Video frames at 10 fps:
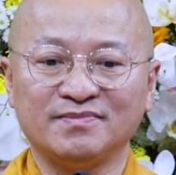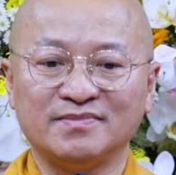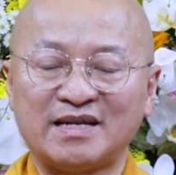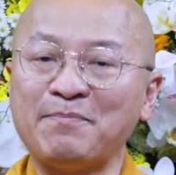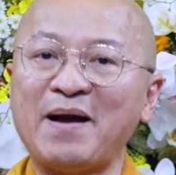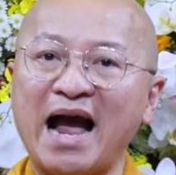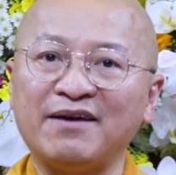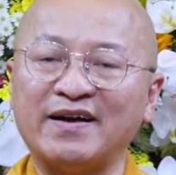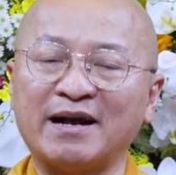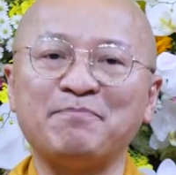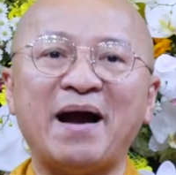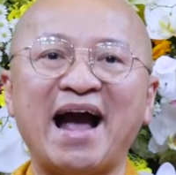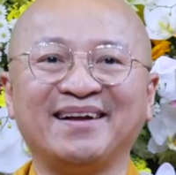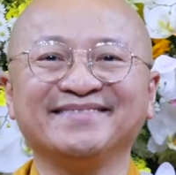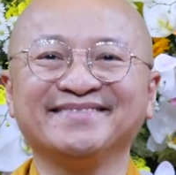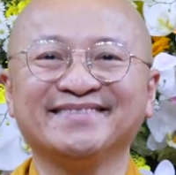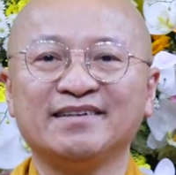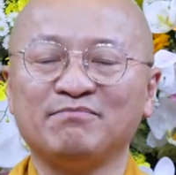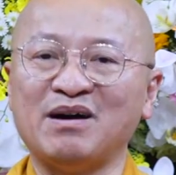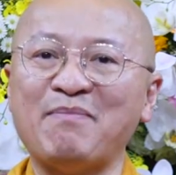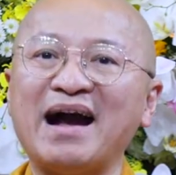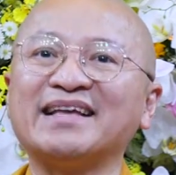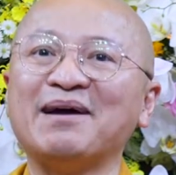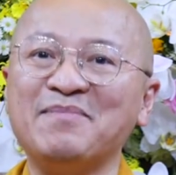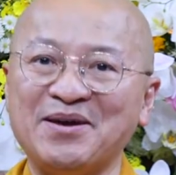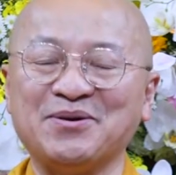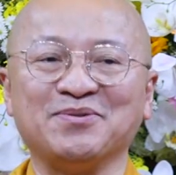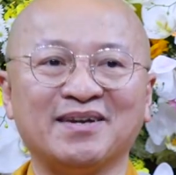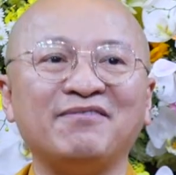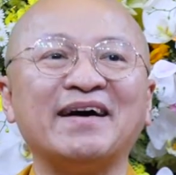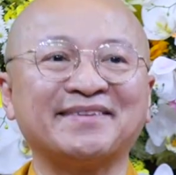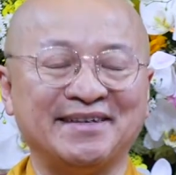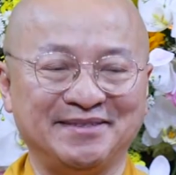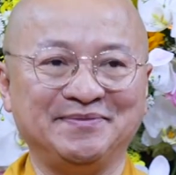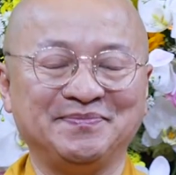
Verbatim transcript: cấp hai và cấp ba mà ban giám hiệu là Phật tử.